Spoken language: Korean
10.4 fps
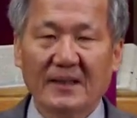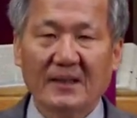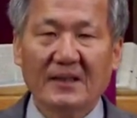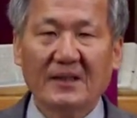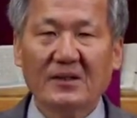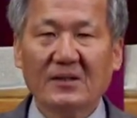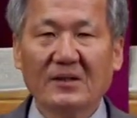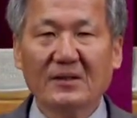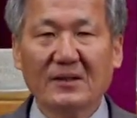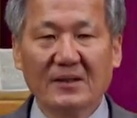그래서
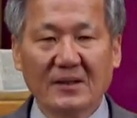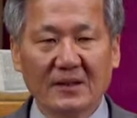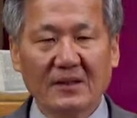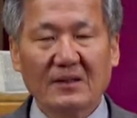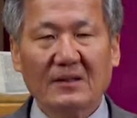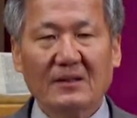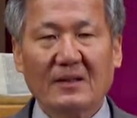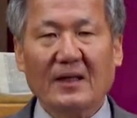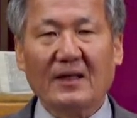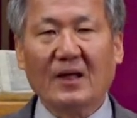그들은
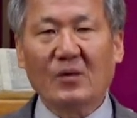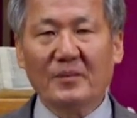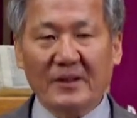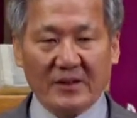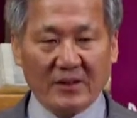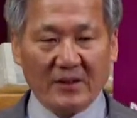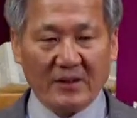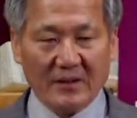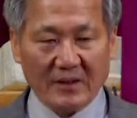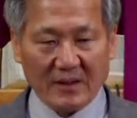
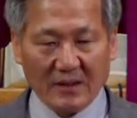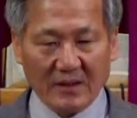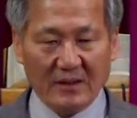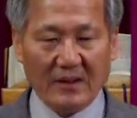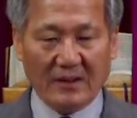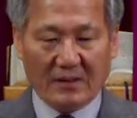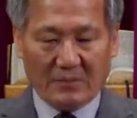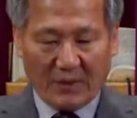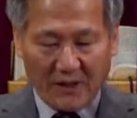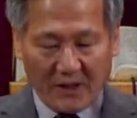다가오면서 티끌을
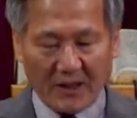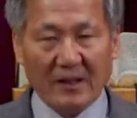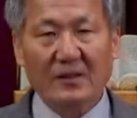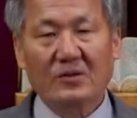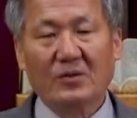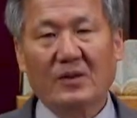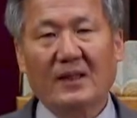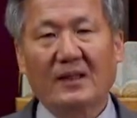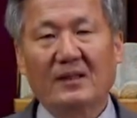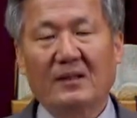머리에
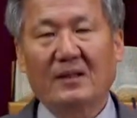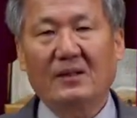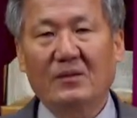쏟아 어,